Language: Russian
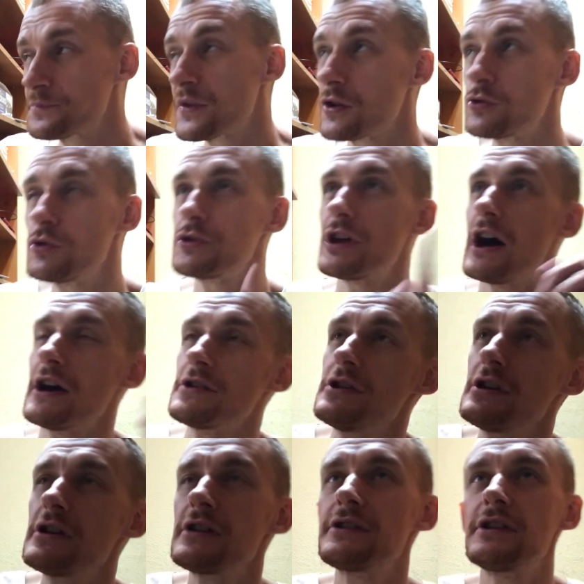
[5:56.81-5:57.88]
Но ну, данные
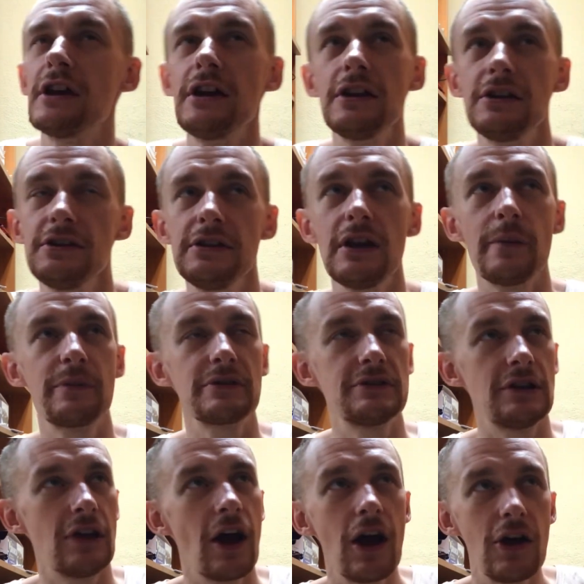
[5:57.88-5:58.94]
критерии не
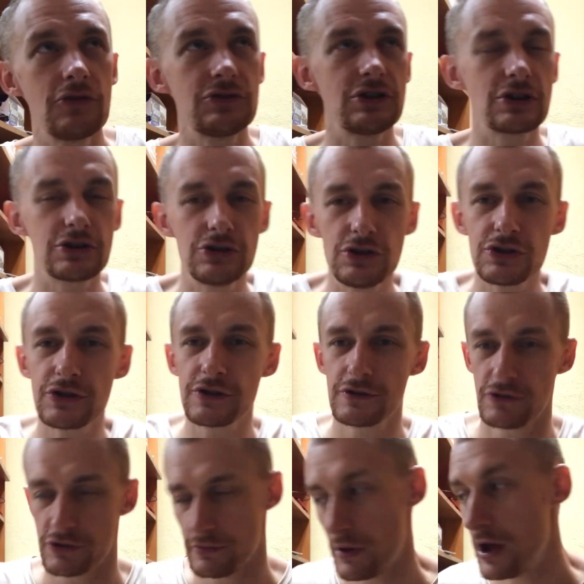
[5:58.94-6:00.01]
определяют техническую
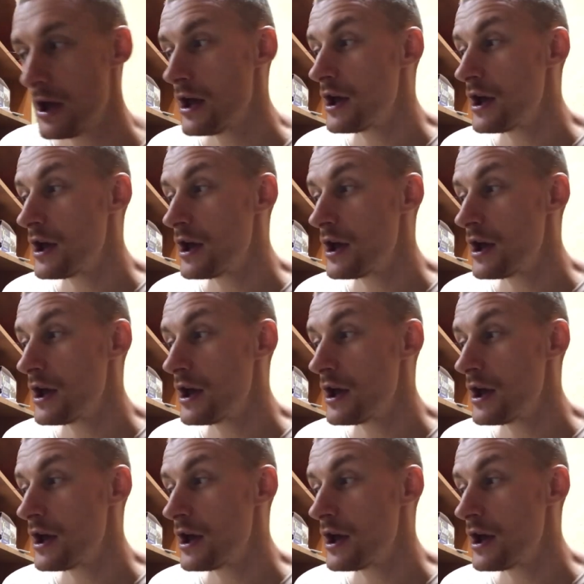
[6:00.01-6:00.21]
сложность.